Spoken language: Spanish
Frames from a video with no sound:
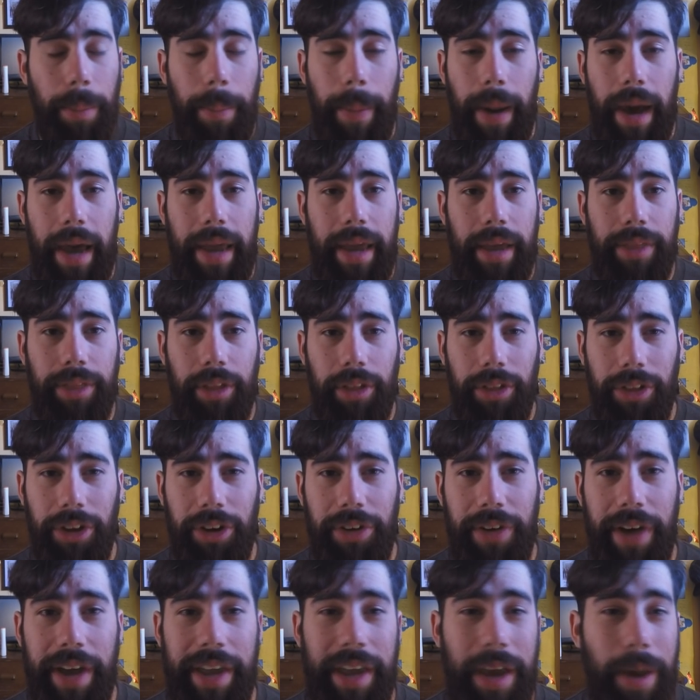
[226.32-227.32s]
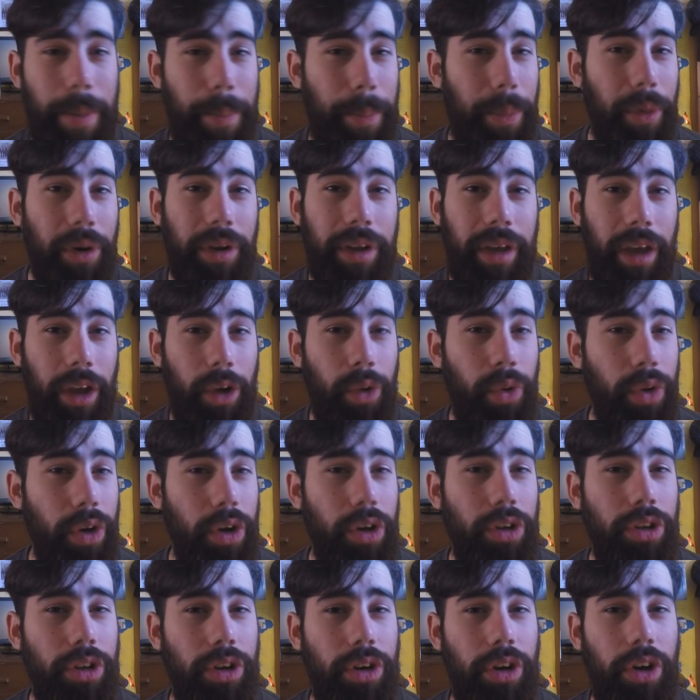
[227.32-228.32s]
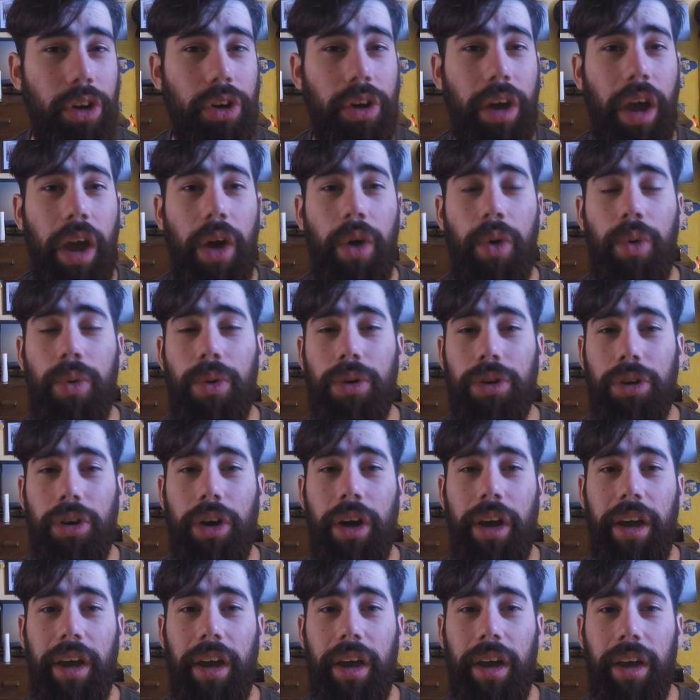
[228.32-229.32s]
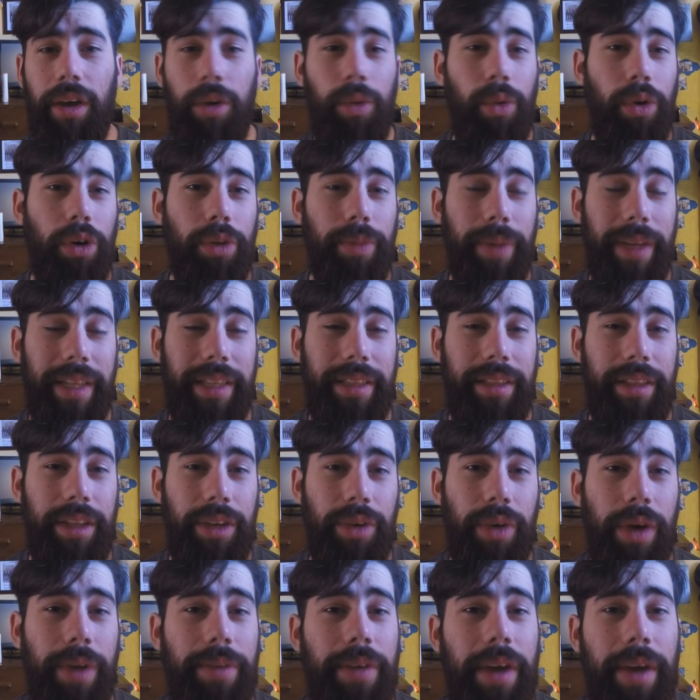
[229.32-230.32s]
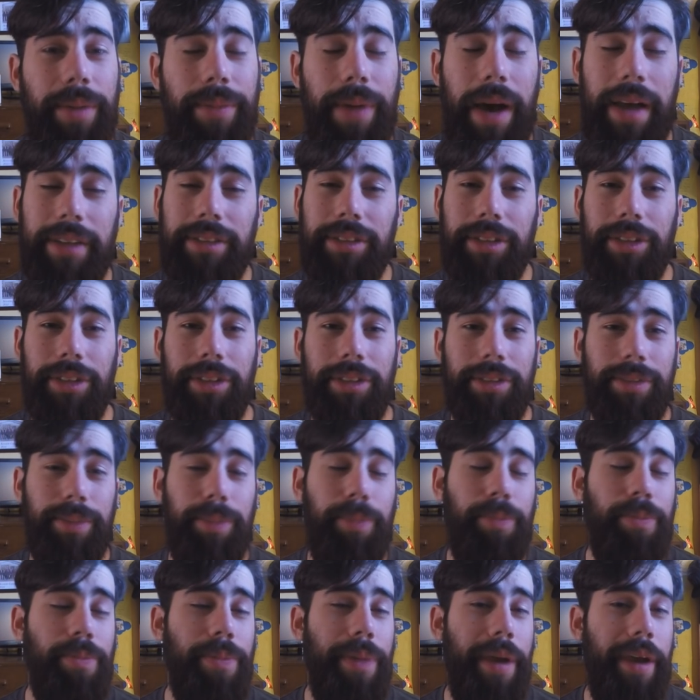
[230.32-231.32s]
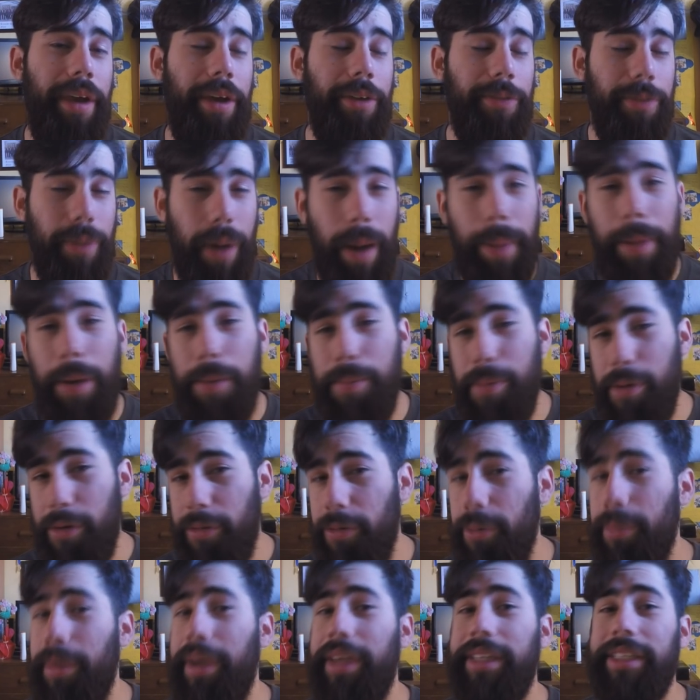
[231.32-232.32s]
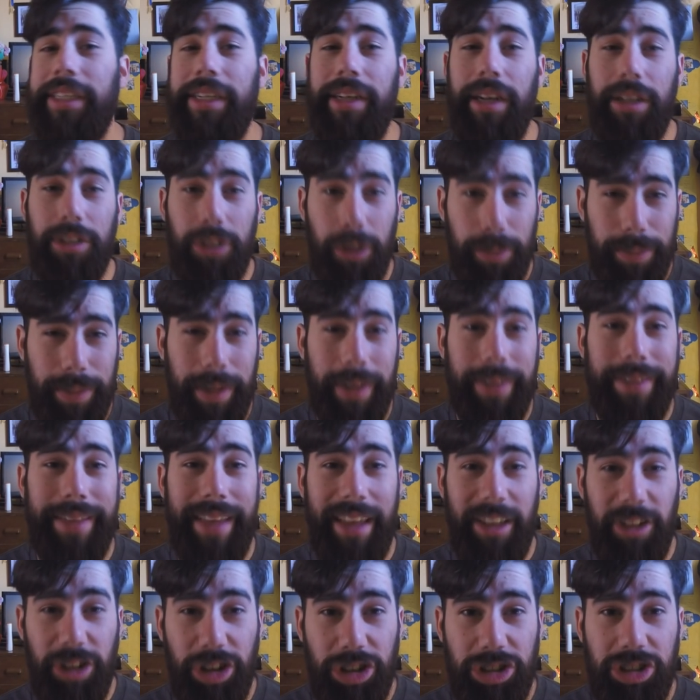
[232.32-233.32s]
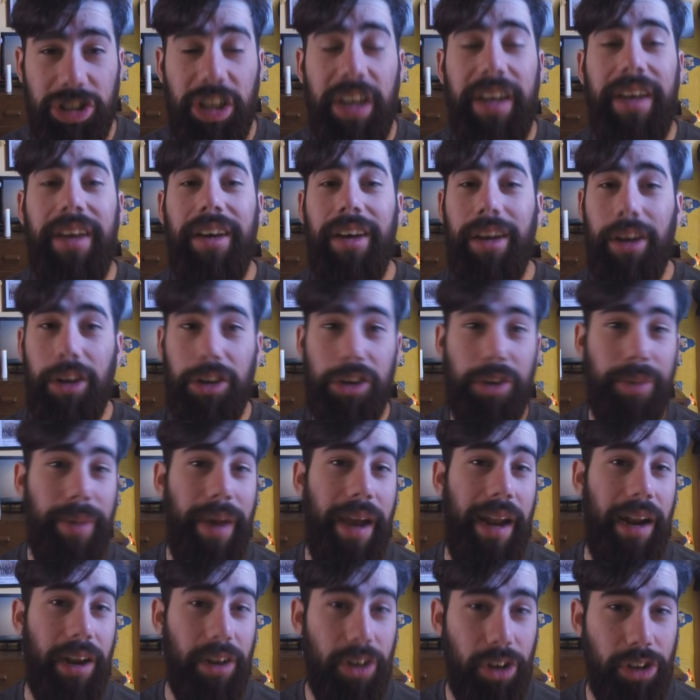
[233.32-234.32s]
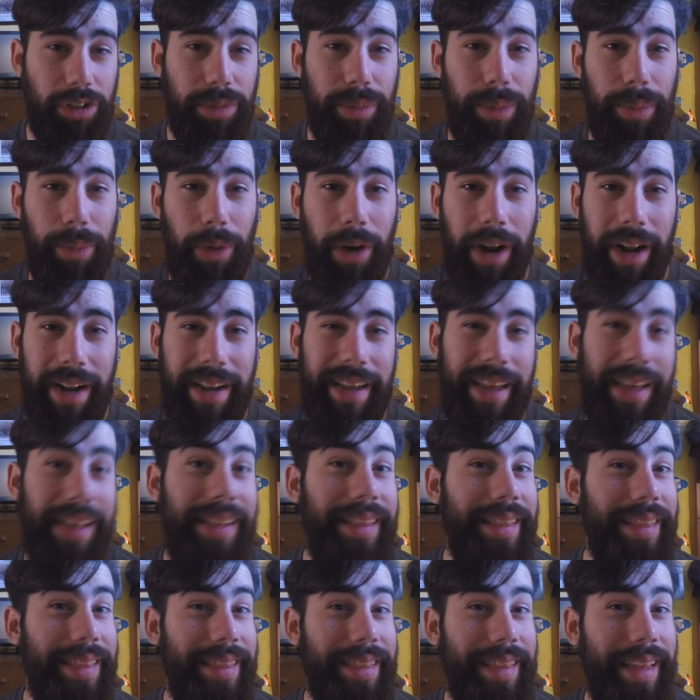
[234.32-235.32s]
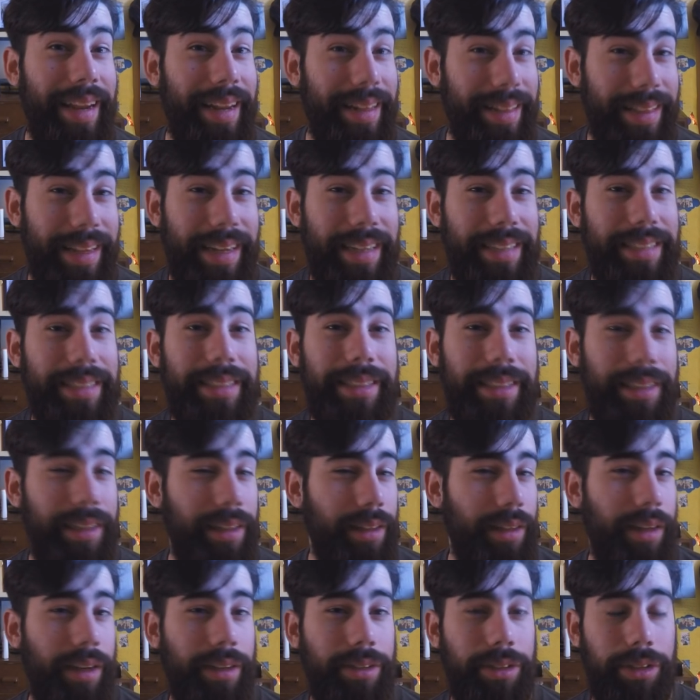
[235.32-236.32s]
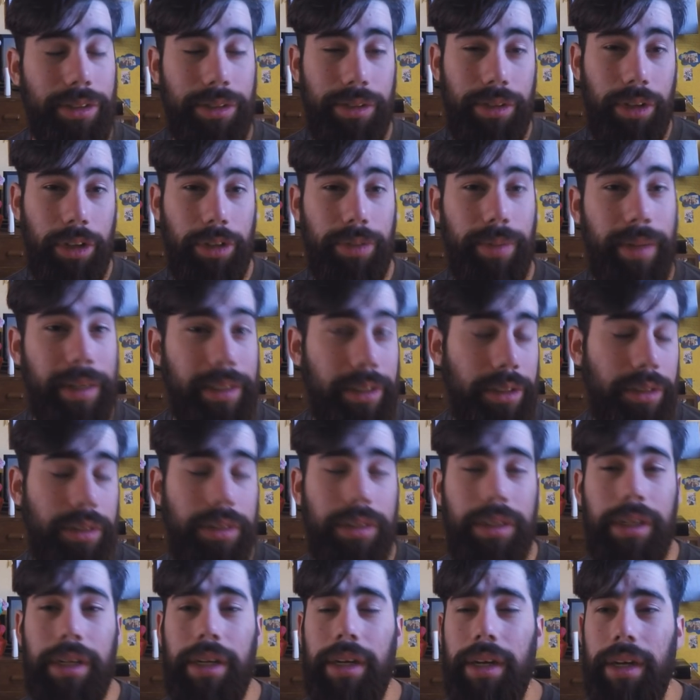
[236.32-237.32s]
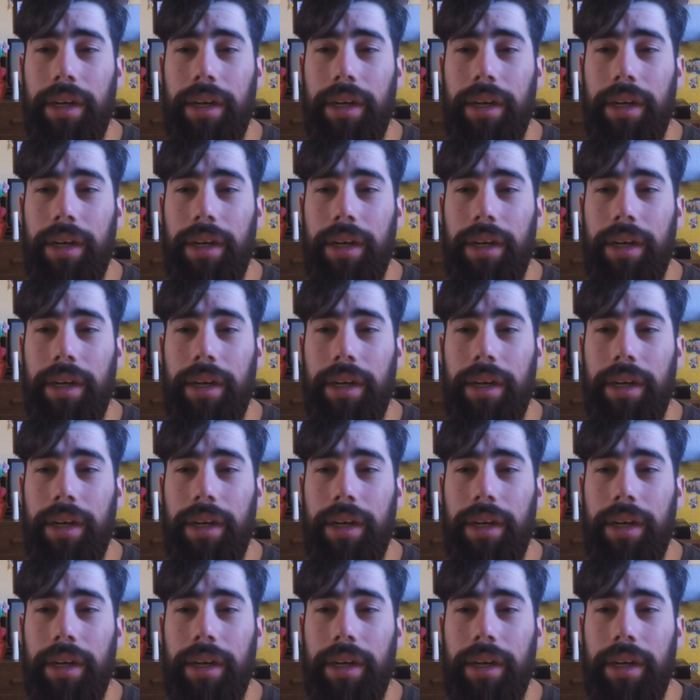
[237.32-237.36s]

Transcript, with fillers: Vayan donde lo vayan, porque el único torneo que hubo, eh, hubo 29 mazos performaba el performance en el top 32. Los demás eran Cosmo y Monarca, eran tres entre esos dos mazos.